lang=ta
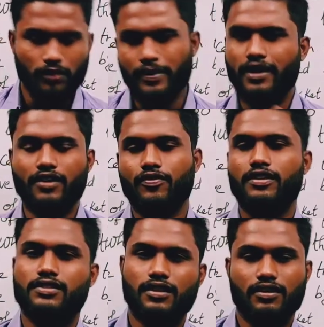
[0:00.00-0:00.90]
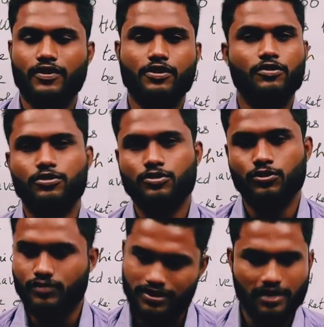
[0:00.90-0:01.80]
பெரிய டிஃப்ரென்ஸ் இருக்காது வீடியோ
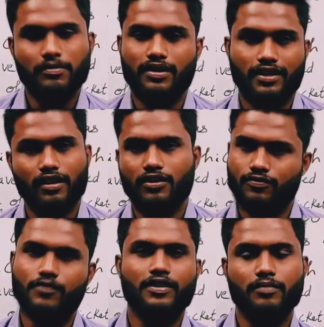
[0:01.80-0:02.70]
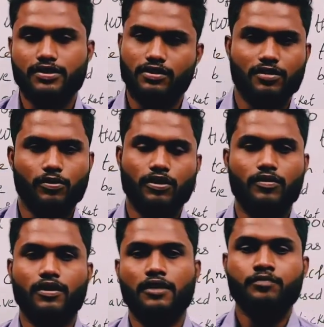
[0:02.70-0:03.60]
கோர்ஸ்க்கும் சேம் அதே தான் ஃபிஃப்டீன் மினிட்ஸ் இருக்க போது
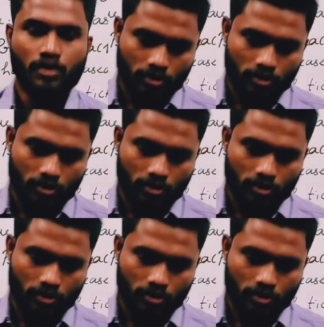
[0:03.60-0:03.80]
அவ்வளோதான்